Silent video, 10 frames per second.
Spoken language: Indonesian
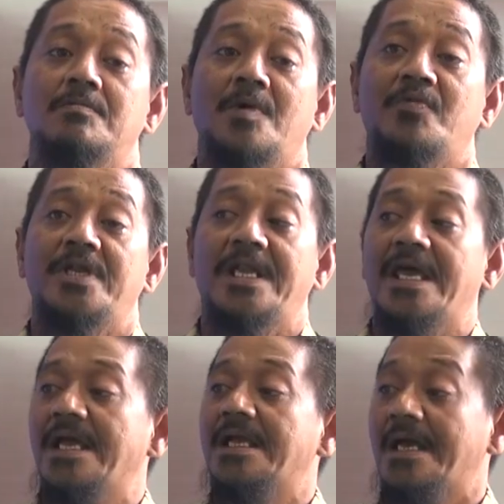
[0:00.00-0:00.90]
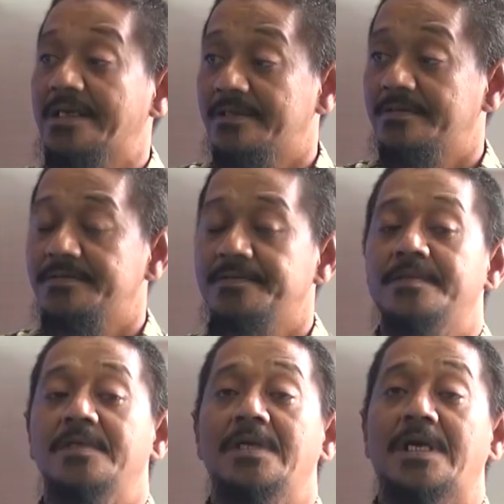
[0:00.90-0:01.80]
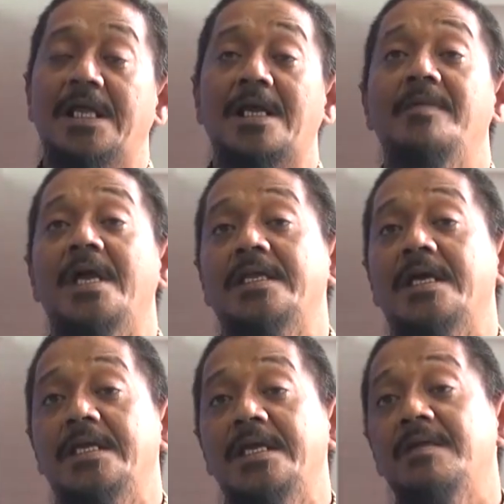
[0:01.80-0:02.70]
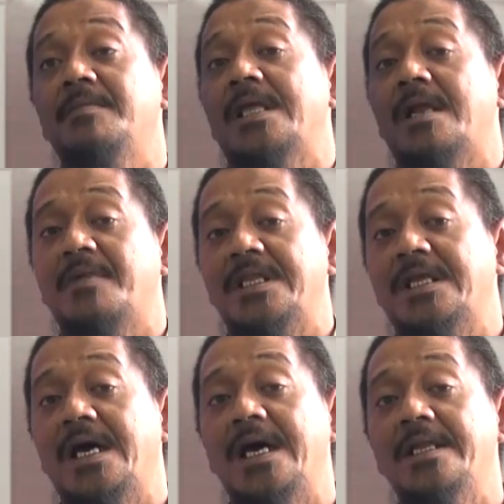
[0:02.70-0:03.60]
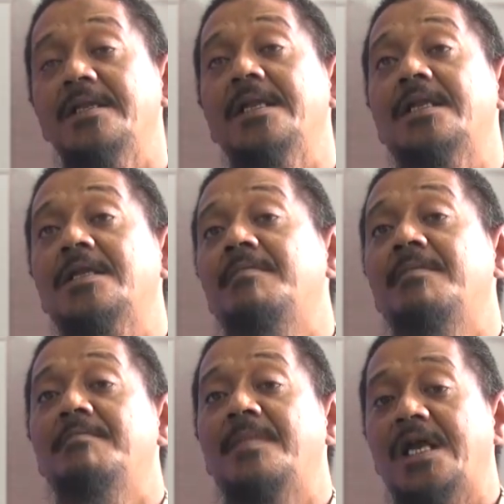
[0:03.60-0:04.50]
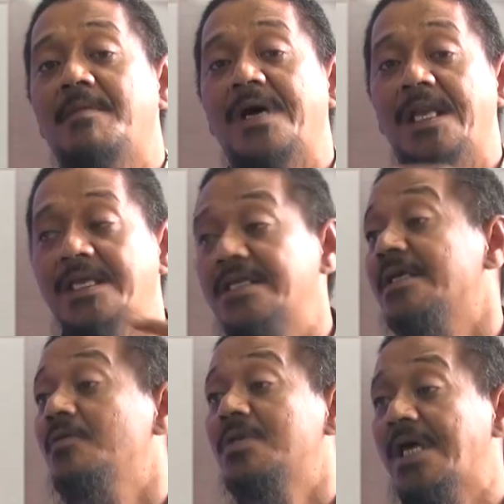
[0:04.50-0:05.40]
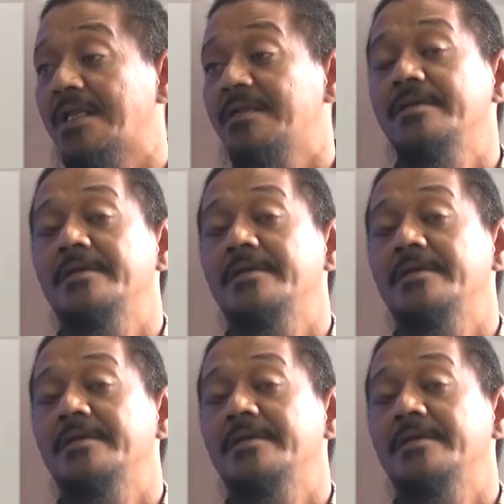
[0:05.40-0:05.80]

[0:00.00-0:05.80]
membudidayakan karena kami hanya ingin menyelamatkan, menyelamatkan. dan ke mengembalikan ke hutan